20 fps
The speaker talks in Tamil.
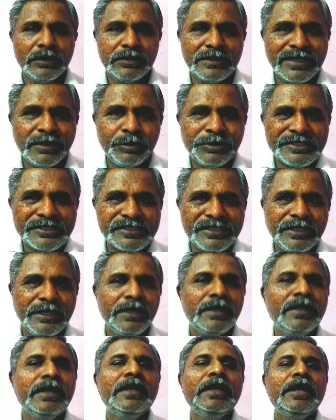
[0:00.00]

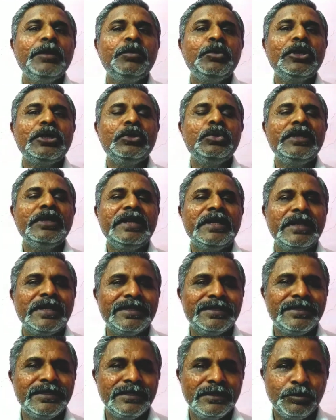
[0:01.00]
திறன்பேசியில் முகநூலில்
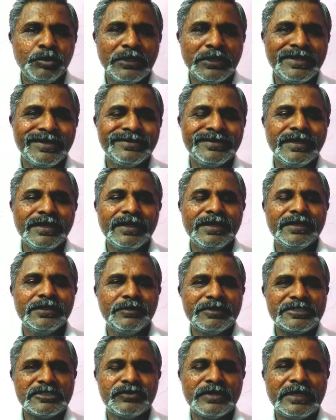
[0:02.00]
அல்லது புலனத்தில்
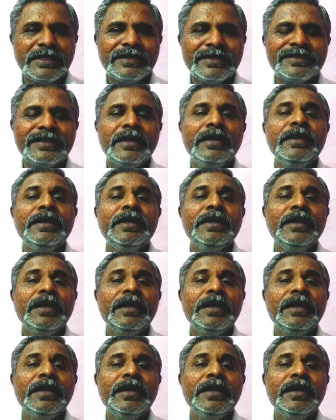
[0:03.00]
அல்லது மற்றவர்களிடத்தில்